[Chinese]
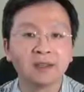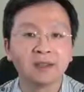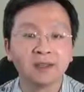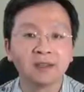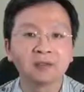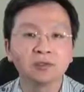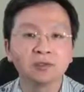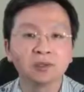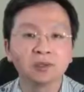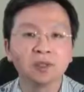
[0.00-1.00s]
也就是
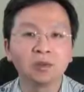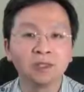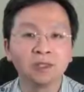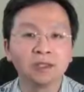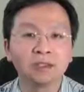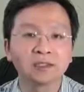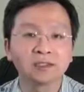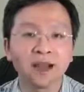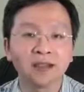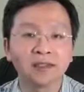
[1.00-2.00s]
说，推动历史
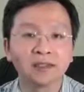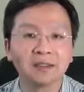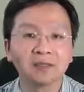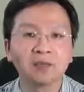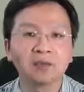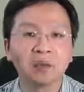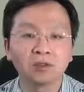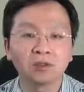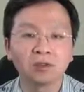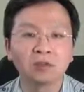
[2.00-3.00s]
发展的这些重
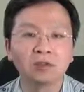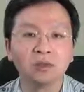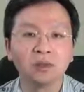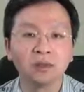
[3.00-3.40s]
要冲突，